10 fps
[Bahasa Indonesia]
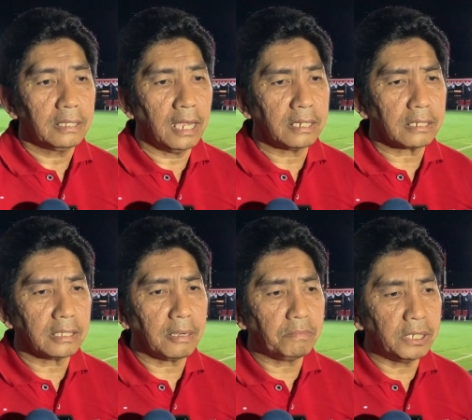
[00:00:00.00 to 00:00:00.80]
dan
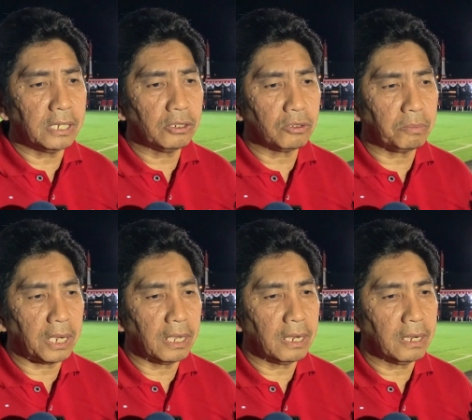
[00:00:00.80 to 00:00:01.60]
kita ingin
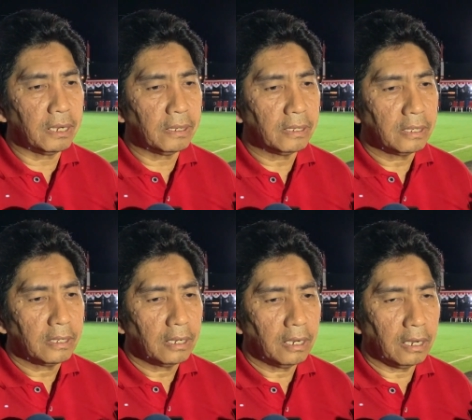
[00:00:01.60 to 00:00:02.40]
supaya
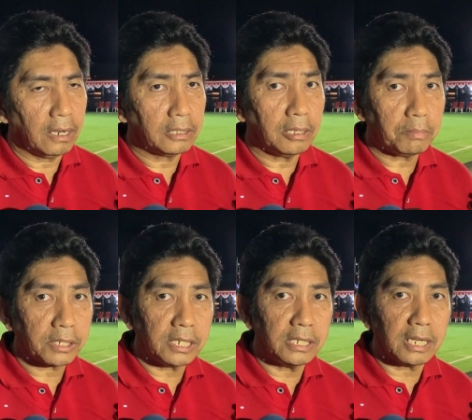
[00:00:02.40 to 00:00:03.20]
uh, eh,
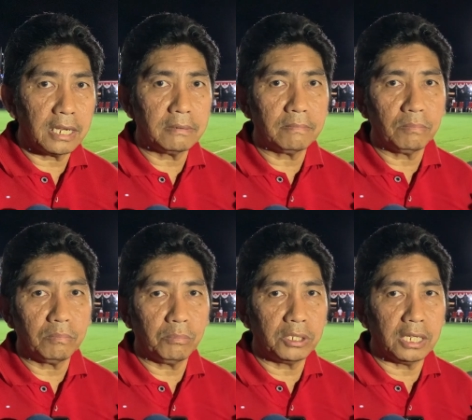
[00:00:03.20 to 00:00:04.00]
DPR ini kan
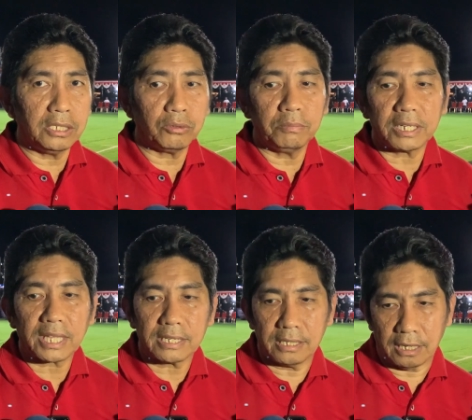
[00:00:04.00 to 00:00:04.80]
menjadi rumah
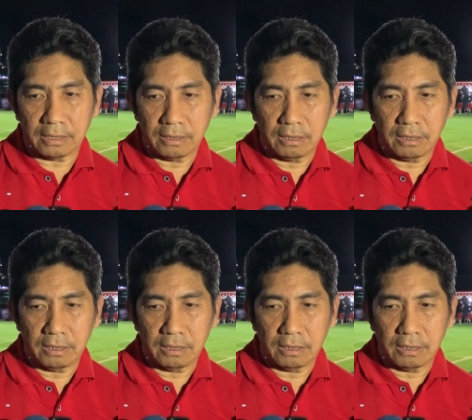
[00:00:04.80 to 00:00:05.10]
rakyat.